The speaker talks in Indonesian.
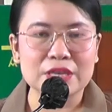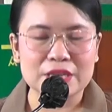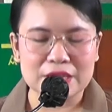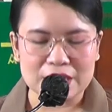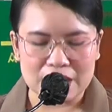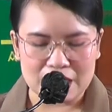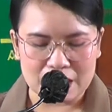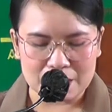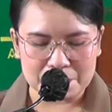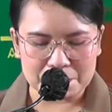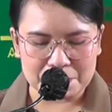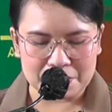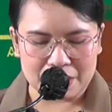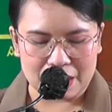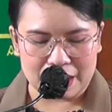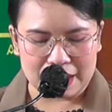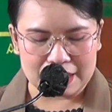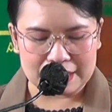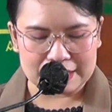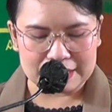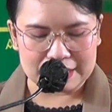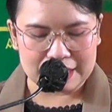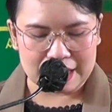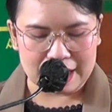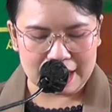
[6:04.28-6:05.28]
dunia
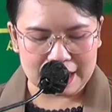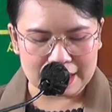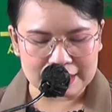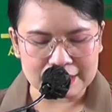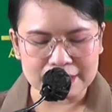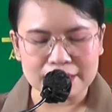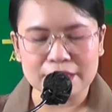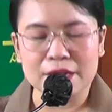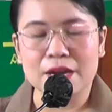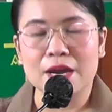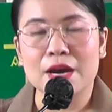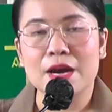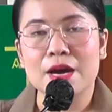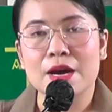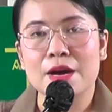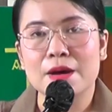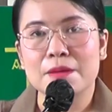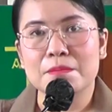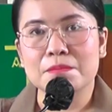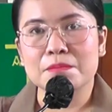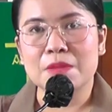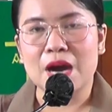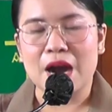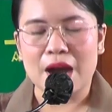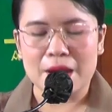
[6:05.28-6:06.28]
peralihan
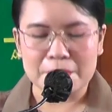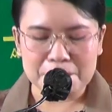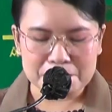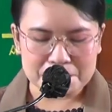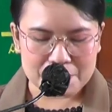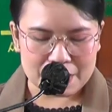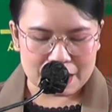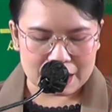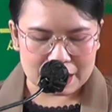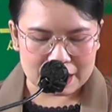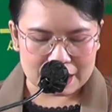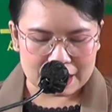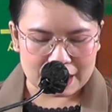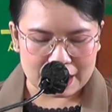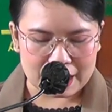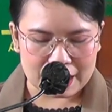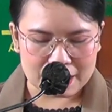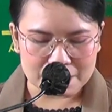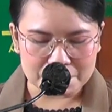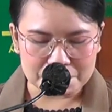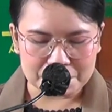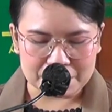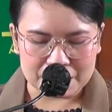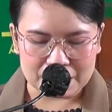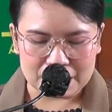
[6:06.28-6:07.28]

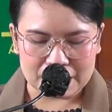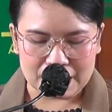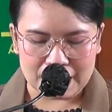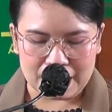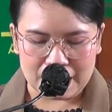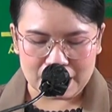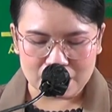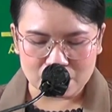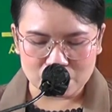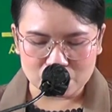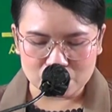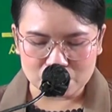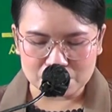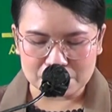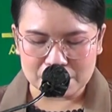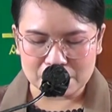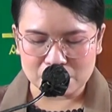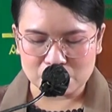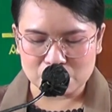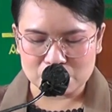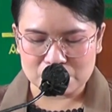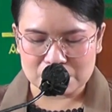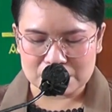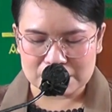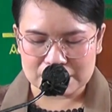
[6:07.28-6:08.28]
menggambarkan perilaku
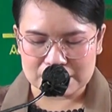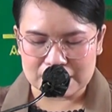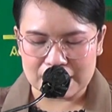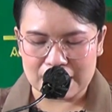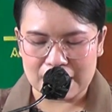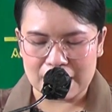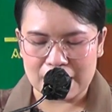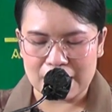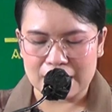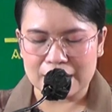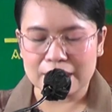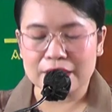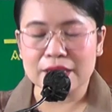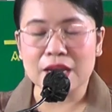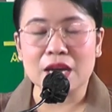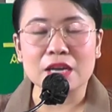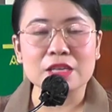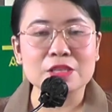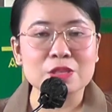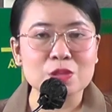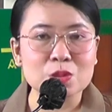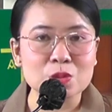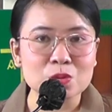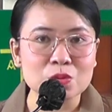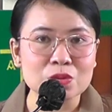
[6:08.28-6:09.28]
manusia
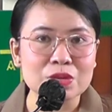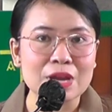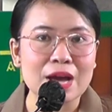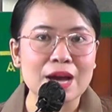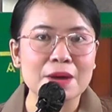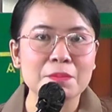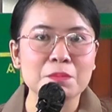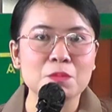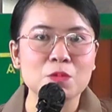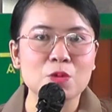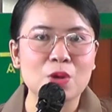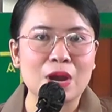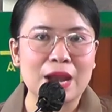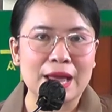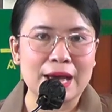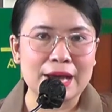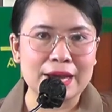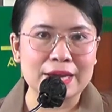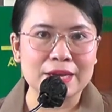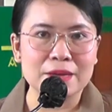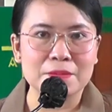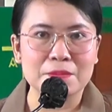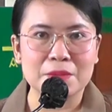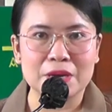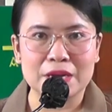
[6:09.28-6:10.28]
yang sudah
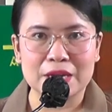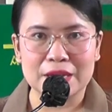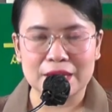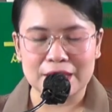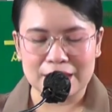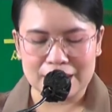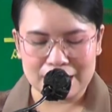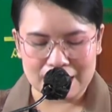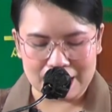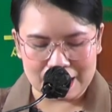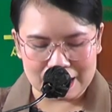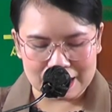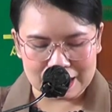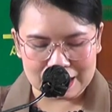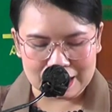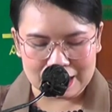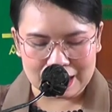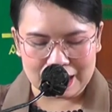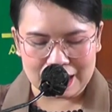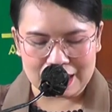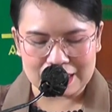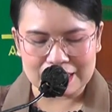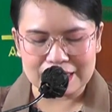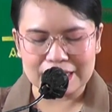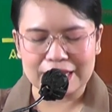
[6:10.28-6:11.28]
mulai
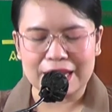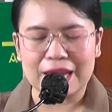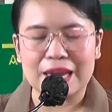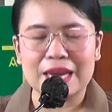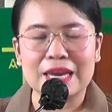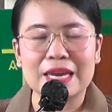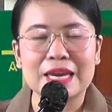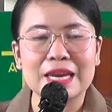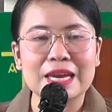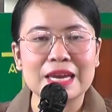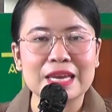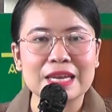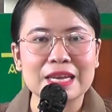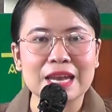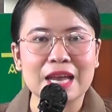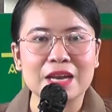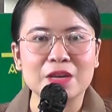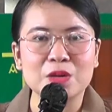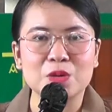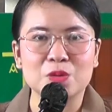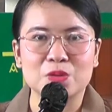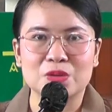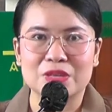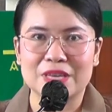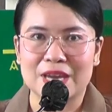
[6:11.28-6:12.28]
meninggalkan
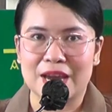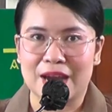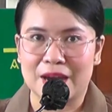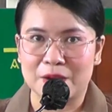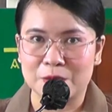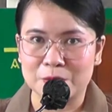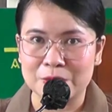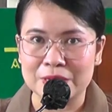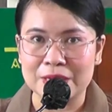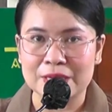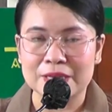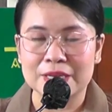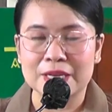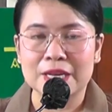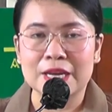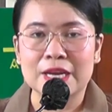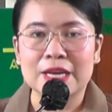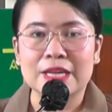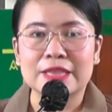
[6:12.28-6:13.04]
keinginan duniawi,